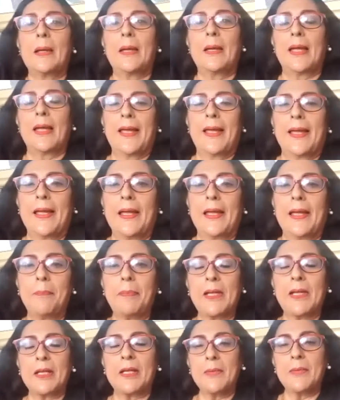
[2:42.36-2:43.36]
eh,
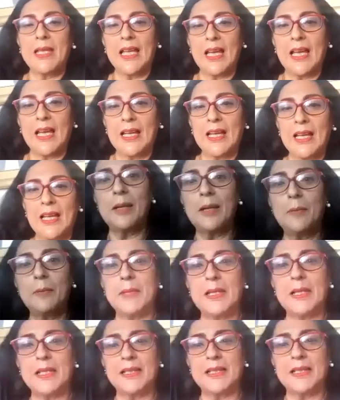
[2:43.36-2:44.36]
permear y
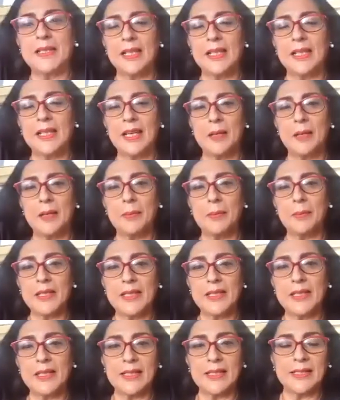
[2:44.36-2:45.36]
entender
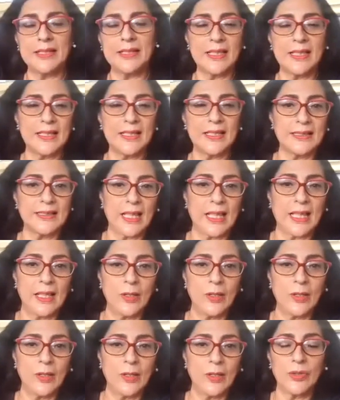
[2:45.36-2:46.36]
que
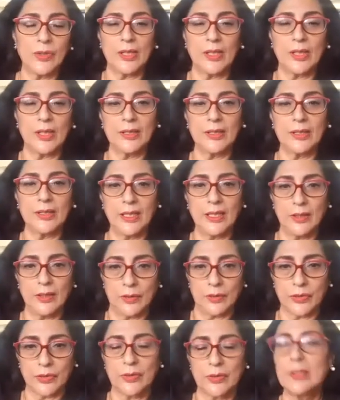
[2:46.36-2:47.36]
realmente la belleza está
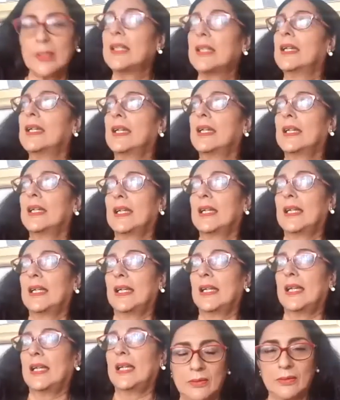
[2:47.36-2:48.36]
en los sentidos.
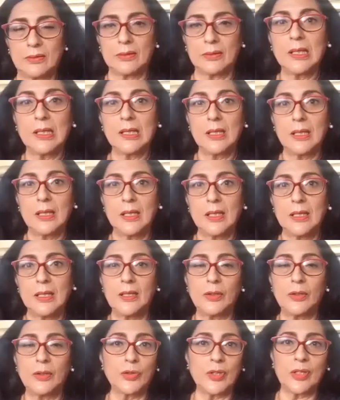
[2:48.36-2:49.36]
Y
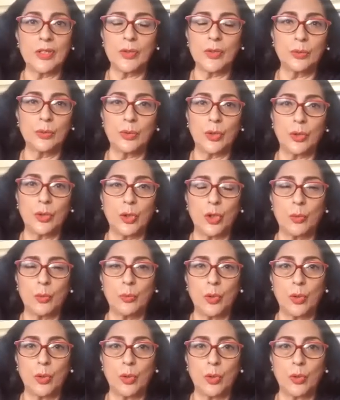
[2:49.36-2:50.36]
entonces uno
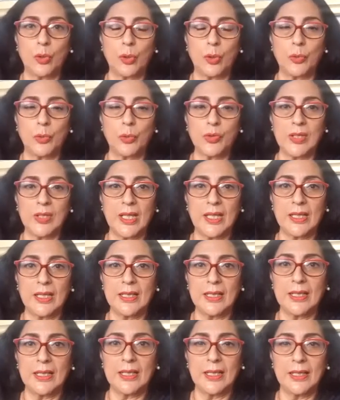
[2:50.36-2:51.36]
como, como ser
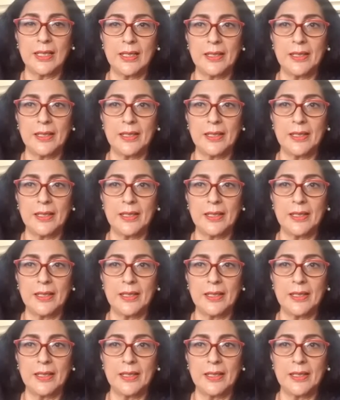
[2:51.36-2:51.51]
eh,